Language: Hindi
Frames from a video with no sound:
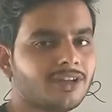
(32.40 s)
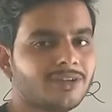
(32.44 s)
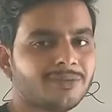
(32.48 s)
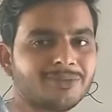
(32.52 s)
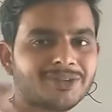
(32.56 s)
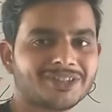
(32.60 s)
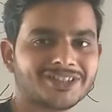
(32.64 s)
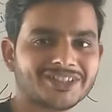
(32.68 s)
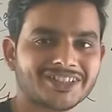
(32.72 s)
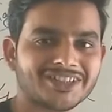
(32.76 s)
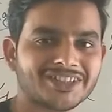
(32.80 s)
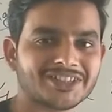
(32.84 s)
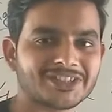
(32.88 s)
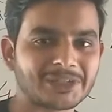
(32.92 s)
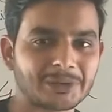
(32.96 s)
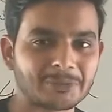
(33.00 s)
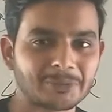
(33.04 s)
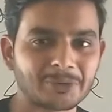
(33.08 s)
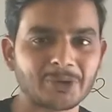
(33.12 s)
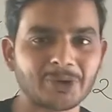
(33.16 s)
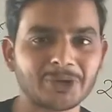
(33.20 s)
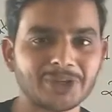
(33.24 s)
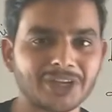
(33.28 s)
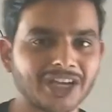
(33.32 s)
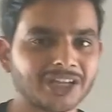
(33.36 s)
बेसिकली
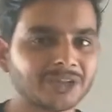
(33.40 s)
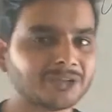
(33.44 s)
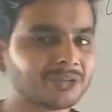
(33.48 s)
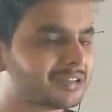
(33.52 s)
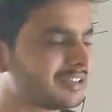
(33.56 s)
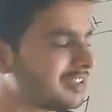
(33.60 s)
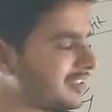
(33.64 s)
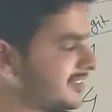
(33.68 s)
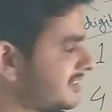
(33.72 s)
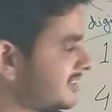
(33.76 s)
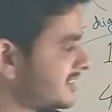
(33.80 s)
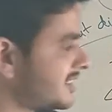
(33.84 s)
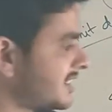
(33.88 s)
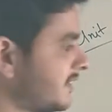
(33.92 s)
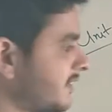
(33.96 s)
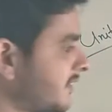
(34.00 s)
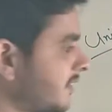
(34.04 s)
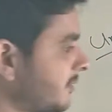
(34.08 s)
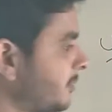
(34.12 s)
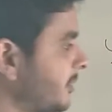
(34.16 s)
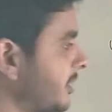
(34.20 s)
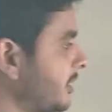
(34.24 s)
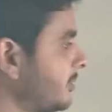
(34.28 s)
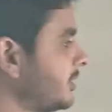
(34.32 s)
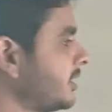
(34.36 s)
सबको याद होते हैं जिस
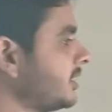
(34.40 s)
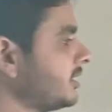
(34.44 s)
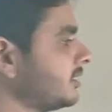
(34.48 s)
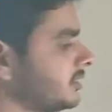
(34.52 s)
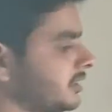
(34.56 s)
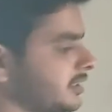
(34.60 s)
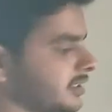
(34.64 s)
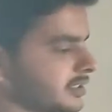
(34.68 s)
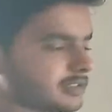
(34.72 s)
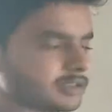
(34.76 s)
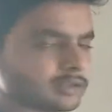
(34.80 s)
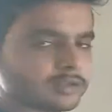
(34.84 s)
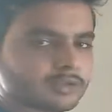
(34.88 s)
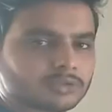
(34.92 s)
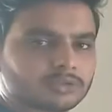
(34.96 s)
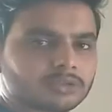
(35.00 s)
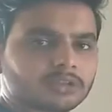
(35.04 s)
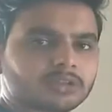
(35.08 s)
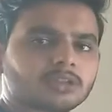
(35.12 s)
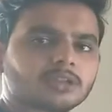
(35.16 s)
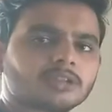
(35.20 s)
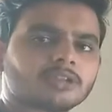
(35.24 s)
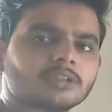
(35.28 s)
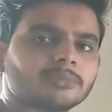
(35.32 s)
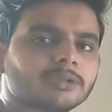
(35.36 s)
लेवल पे हमें एक से नौ
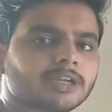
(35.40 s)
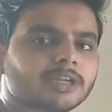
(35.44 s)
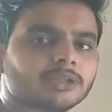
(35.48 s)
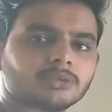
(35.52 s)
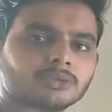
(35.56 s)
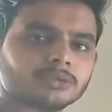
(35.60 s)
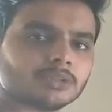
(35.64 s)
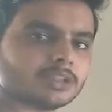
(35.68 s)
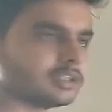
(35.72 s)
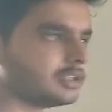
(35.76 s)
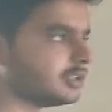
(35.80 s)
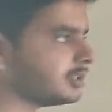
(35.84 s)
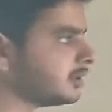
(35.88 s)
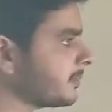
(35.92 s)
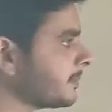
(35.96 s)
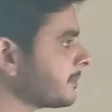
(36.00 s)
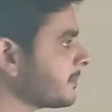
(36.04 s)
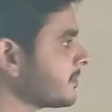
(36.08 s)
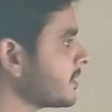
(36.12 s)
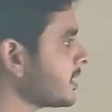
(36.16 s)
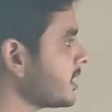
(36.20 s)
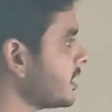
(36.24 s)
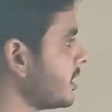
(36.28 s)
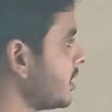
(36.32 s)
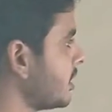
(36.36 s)
तक एकदम याद होते ही हैं
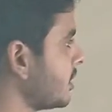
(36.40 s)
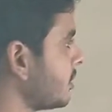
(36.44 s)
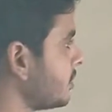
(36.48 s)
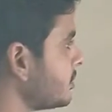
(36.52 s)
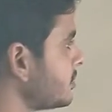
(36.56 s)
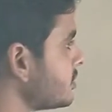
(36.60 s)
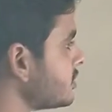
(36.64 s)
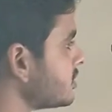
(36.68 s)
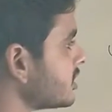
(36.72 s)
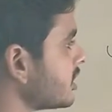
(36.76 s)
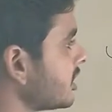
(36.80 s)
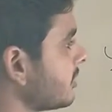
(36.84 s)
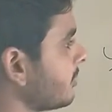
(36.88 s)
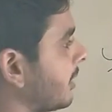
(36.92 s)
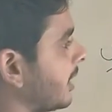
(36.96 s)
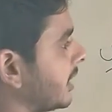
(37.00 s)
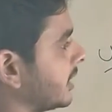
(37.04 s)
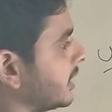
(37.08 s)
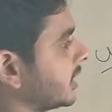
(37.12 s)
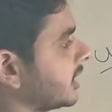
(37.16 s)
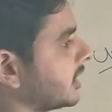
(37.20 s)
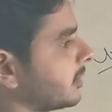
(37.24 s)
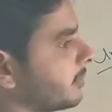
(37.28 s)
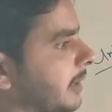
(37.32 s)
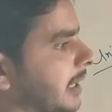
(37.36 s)
उसके
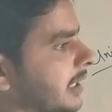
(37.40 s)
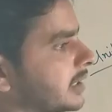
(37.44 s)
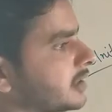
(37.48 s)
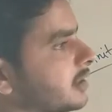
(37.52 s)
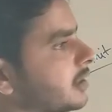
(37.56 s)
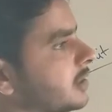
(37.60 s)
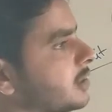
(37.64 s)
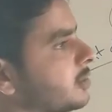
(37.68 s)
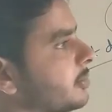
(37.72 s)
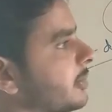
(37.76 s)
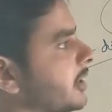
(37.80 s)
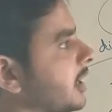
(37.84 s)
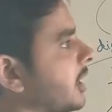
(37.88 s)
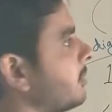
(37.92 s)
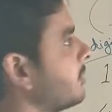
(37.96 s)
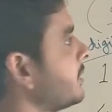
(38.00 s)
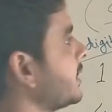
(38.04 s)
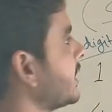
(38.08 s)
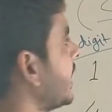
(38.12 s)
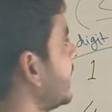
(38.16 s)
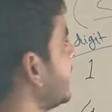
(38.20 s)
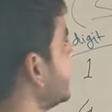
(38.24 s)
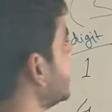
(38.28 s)
बाद अगर बात करूं मैं हम क्या